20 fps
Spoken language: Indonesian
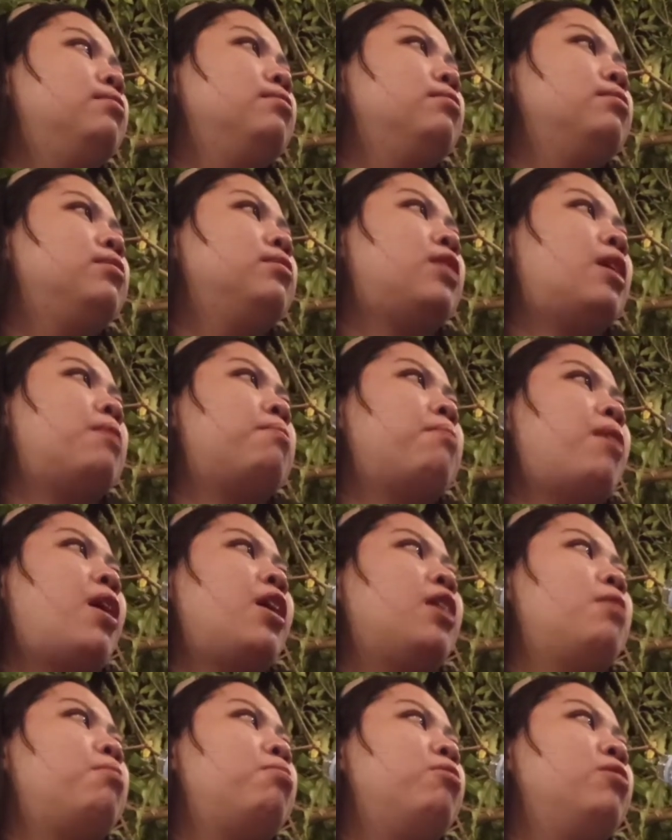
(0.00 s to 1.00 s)
Tambah
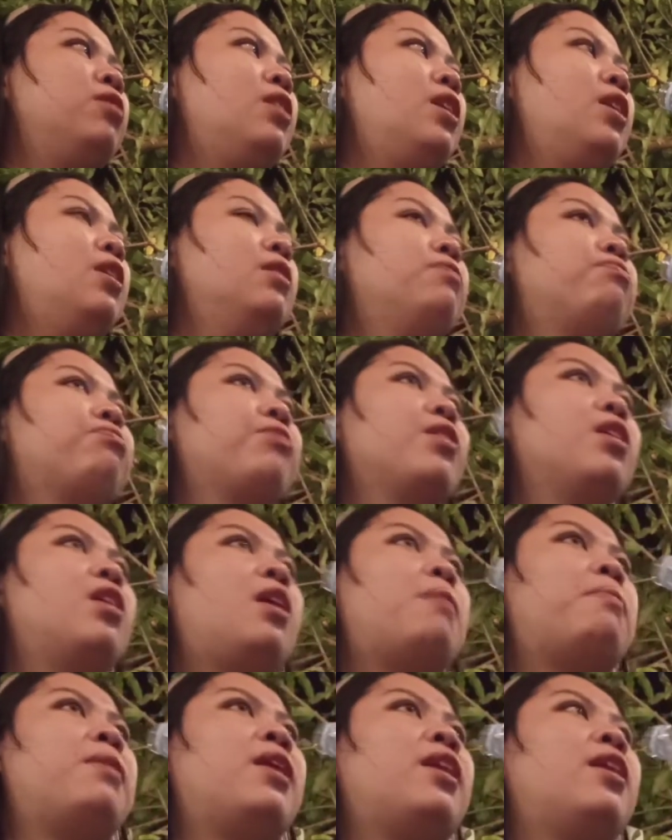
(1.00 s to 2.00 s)
air putih.
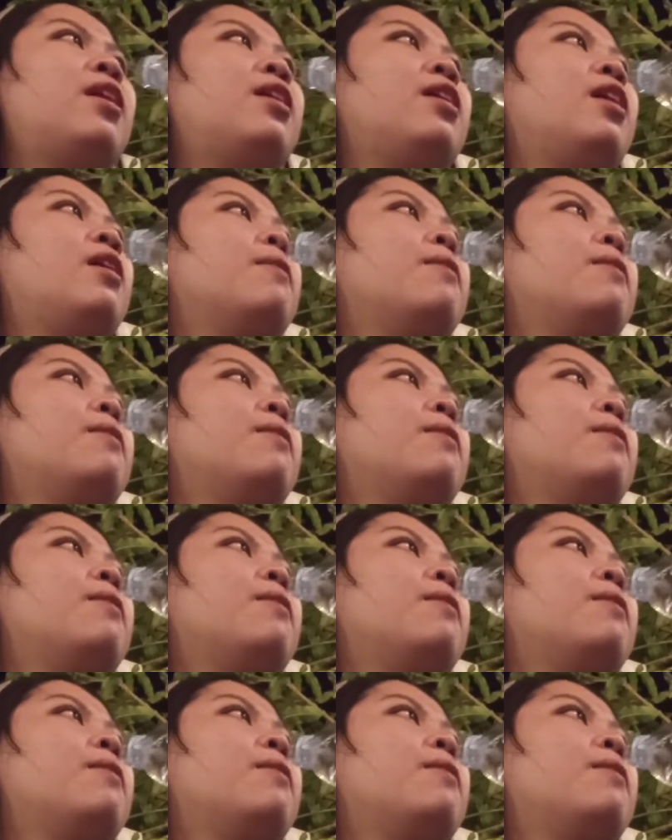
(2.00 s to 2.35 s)
Apalah daya.